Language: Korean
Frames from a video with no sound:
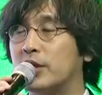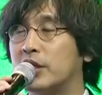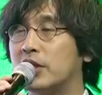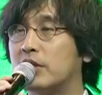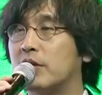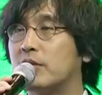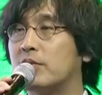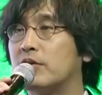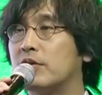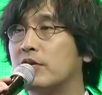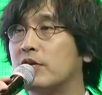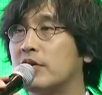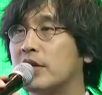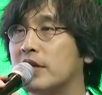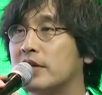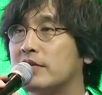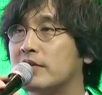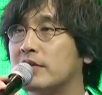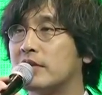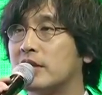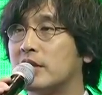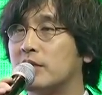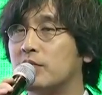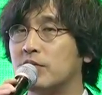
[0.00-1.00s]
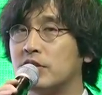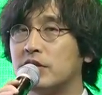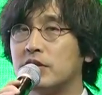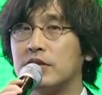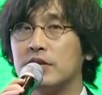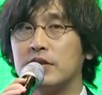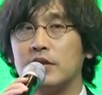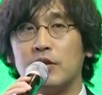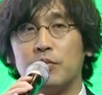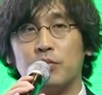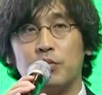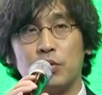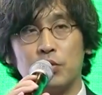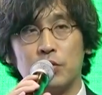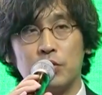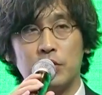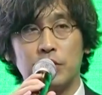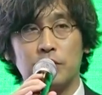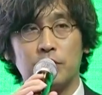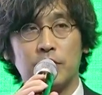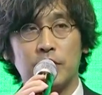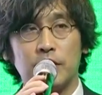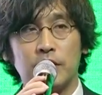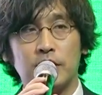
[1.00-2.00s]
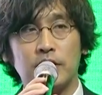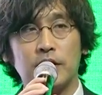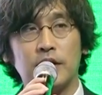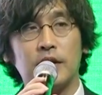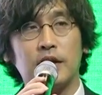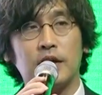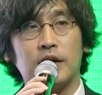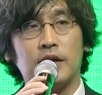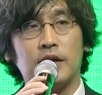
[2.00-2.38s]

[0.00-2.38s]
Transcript: BWS 김진희 대표님의